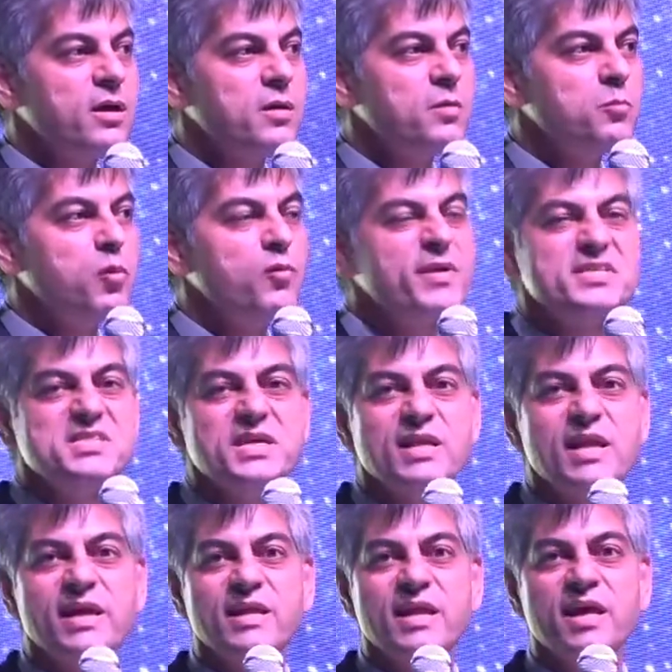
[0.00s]
Bu
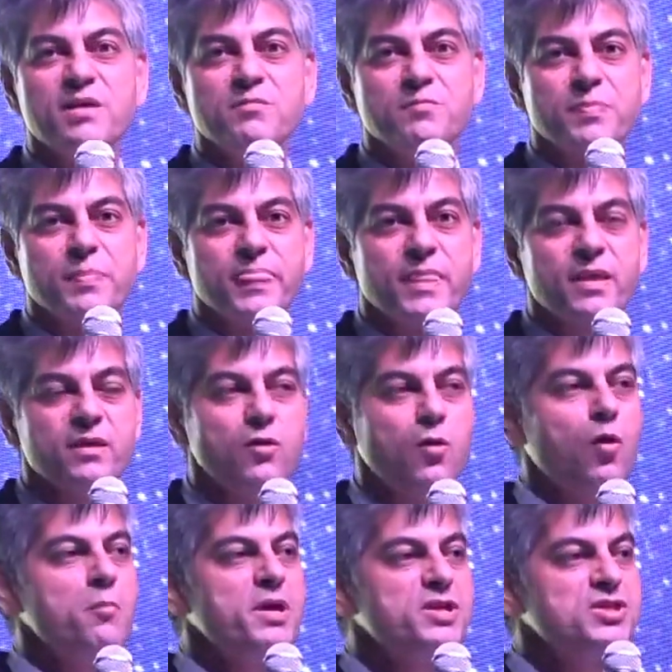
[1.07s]
vesileyle
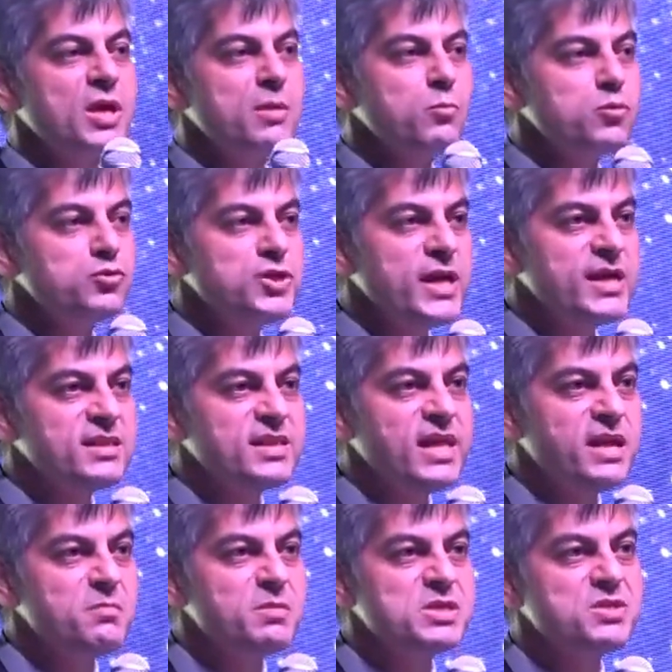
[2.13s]
15 Temmuz
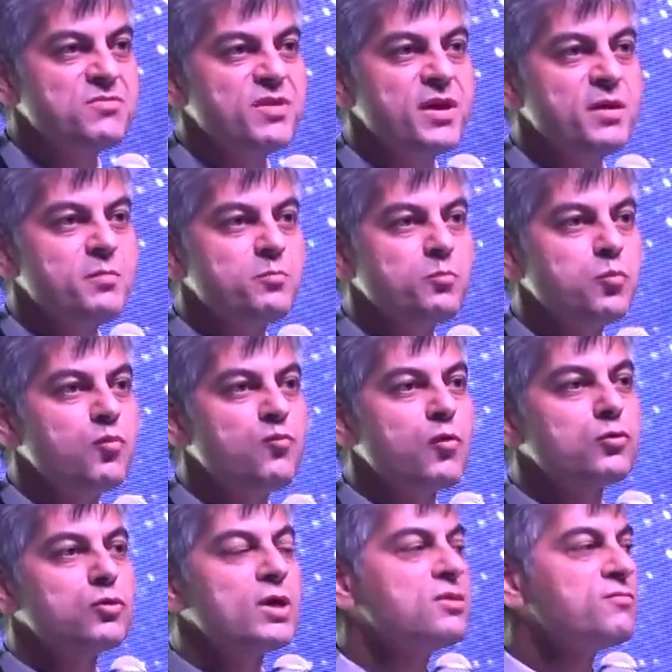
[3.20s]
şehitlerimizi ve bu
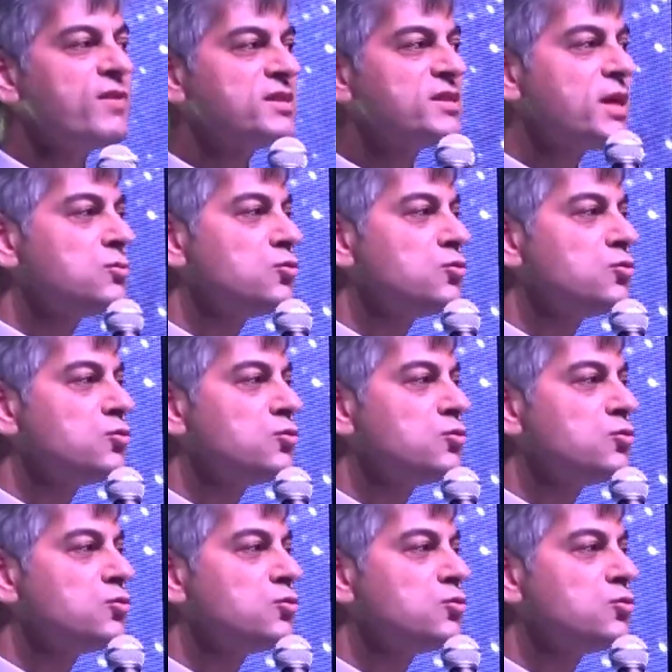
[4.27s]
vatan, vatan